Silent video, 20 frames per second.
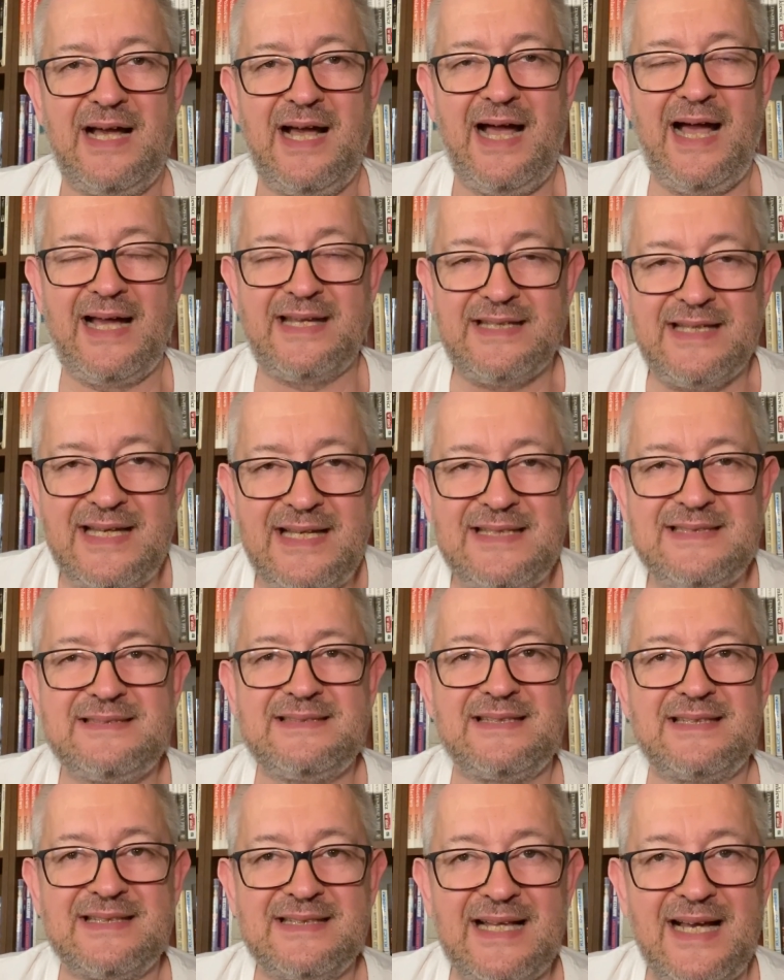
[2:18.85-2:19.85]
A
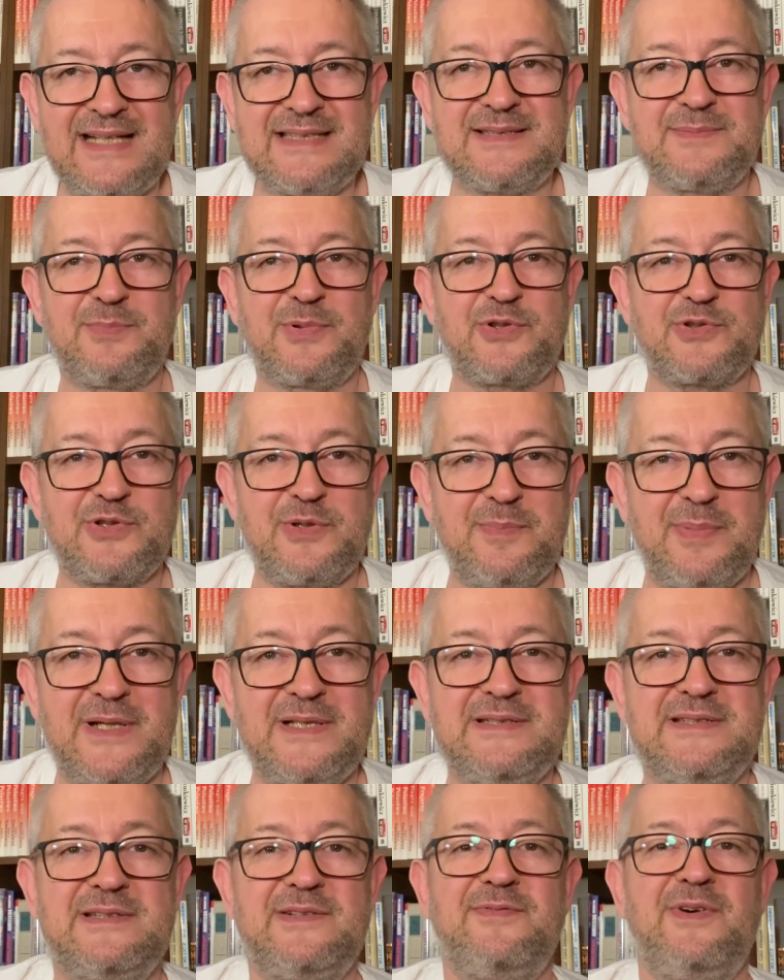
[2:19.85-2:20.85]
jest nas, proszę
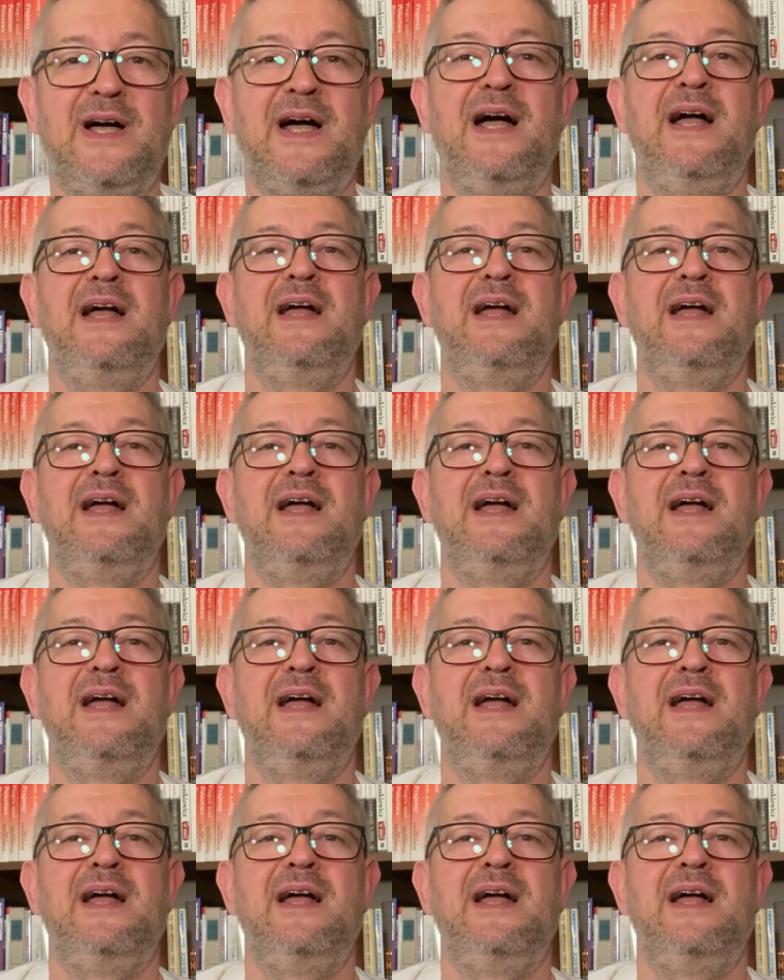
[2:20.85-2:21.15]
Państwa,